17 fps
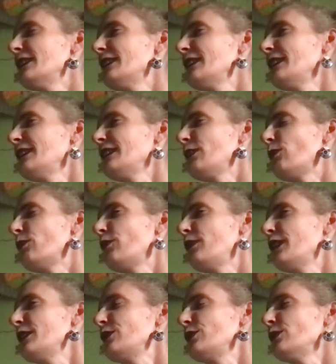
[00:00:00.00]
Et en
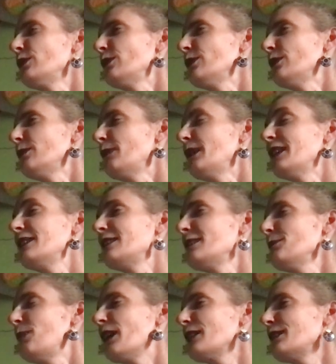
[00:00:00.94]
fait, euh, bah, c'est
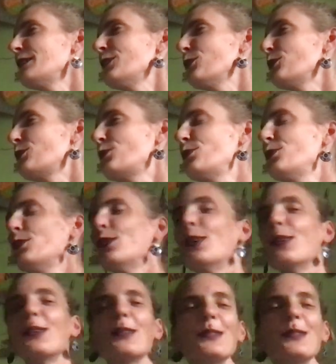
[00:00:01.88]
parti en couille.